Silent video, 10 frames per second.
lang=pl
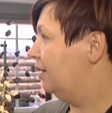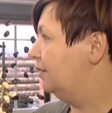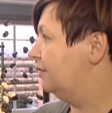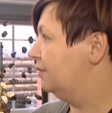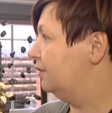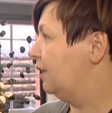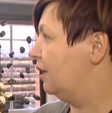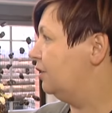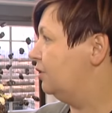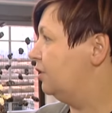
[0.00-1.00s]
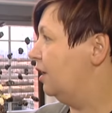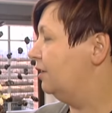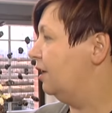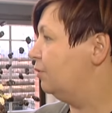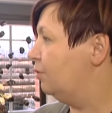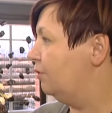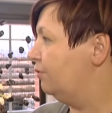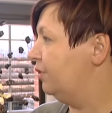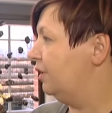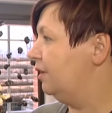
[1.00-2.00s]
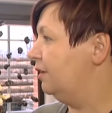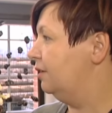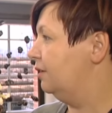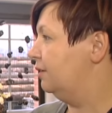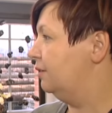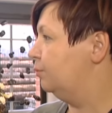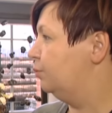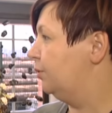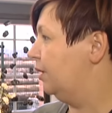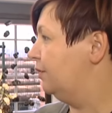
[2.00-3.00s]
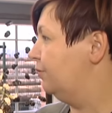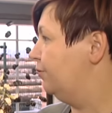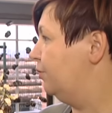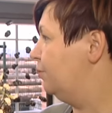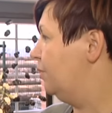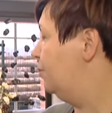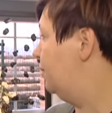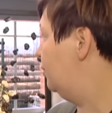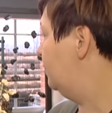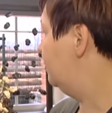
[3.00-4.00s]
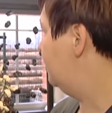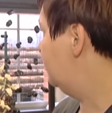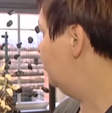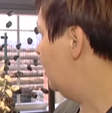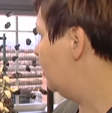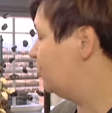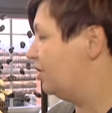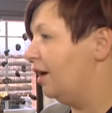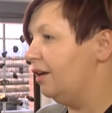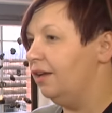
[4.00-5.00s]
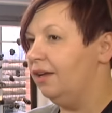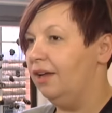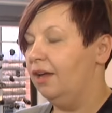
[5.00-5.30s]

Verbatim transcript: E, nakrycia na głowę, e, bukiety w formie berła, szale.